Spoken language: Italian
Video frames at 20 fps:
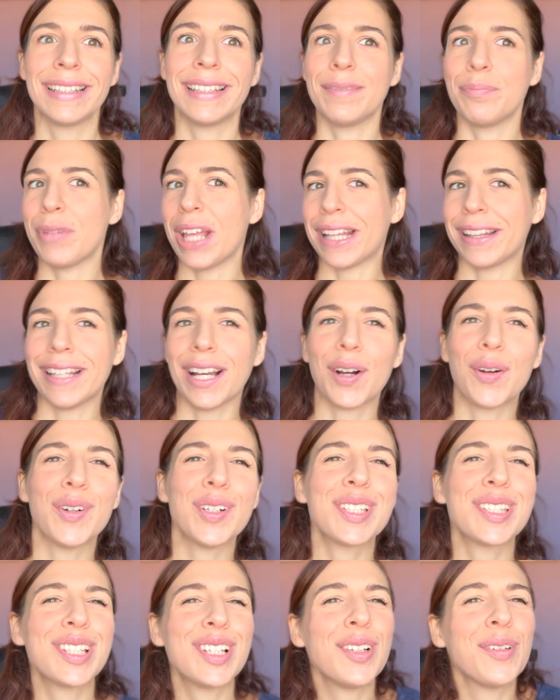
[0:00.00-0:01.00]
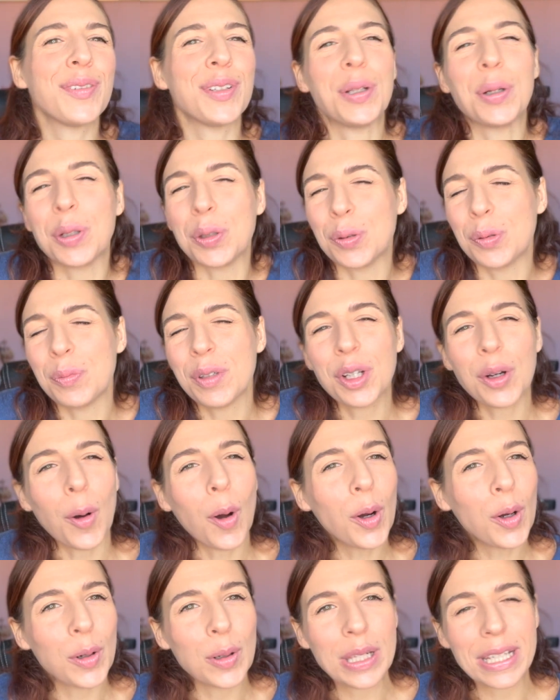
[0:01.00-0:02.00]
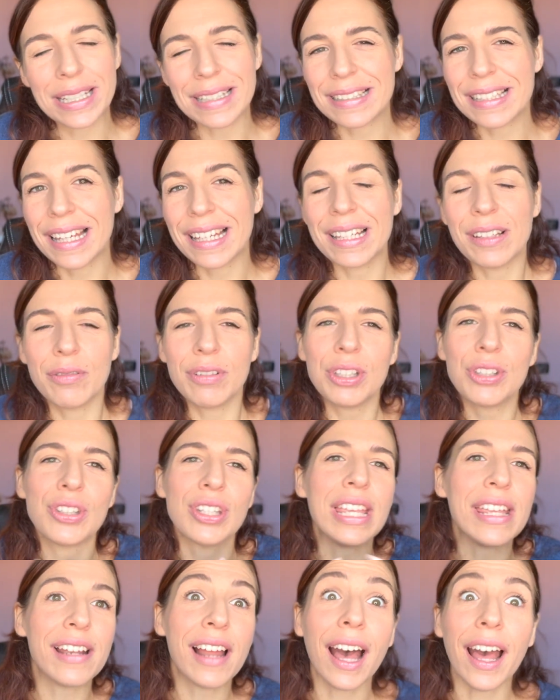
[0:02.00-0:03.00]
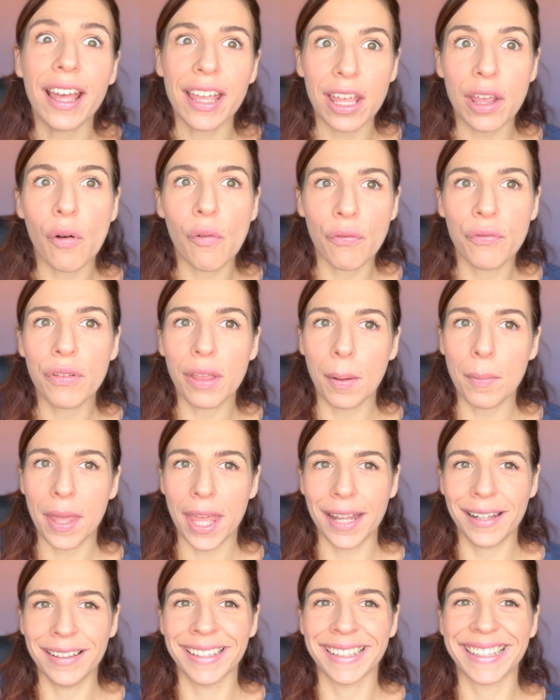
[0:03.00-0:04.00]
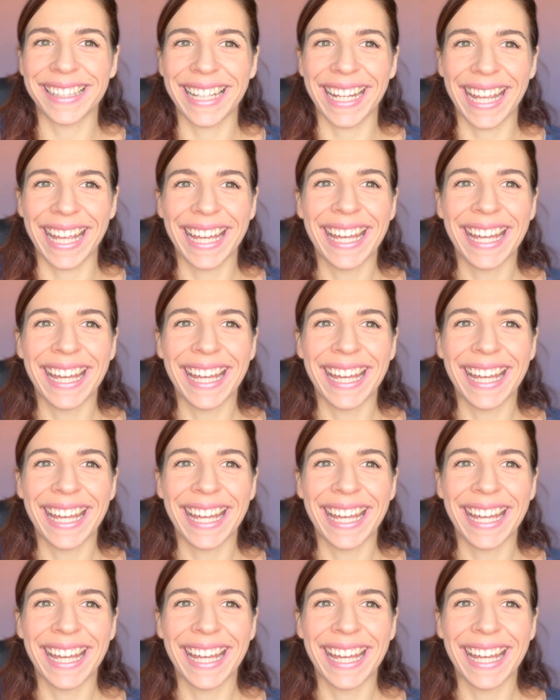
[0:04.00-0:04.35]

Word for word: Mi attacco al seno, vedo che tu mi coccoli, che sei lì vicina e ovviamente